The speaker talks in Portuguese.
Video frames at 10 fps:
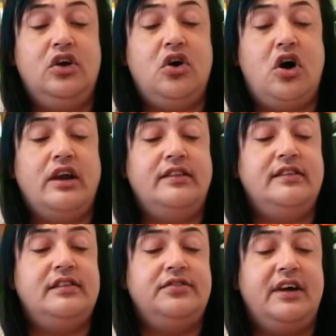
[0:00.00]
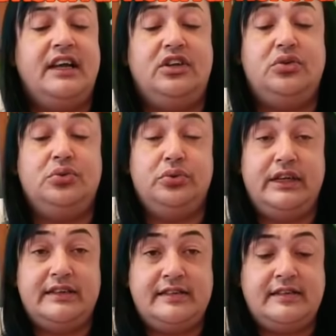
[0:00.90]
cortes e
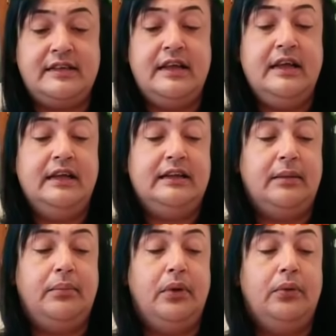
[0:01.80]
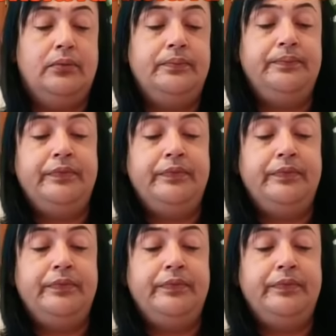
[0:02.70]
varreduras, tá bom?